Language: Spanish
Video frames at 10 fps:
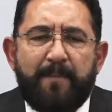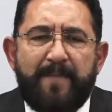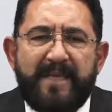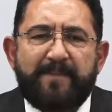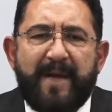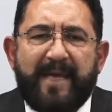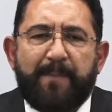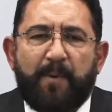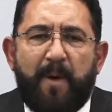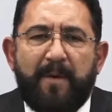misma
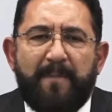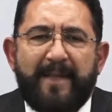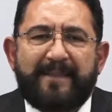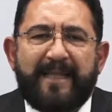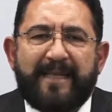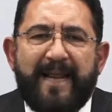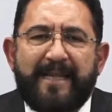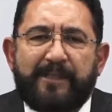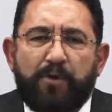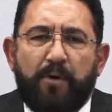que probablemente
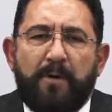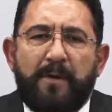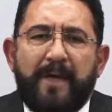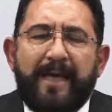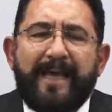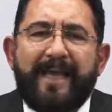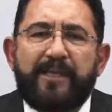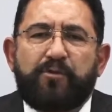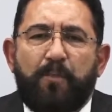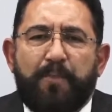realizó
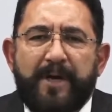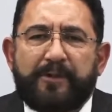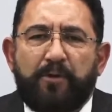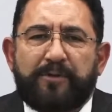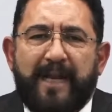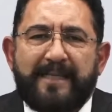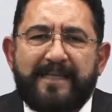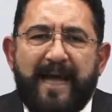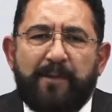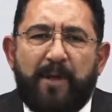el supuesto
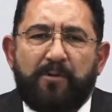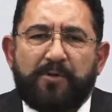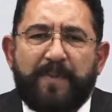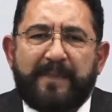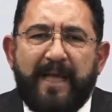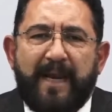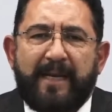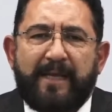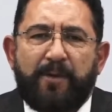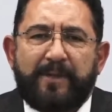traslado al Hospital
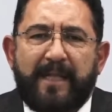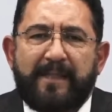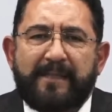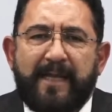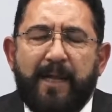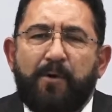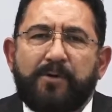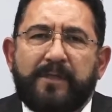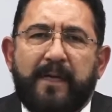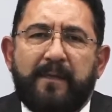Regional de
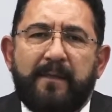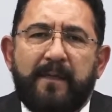Zaragoza.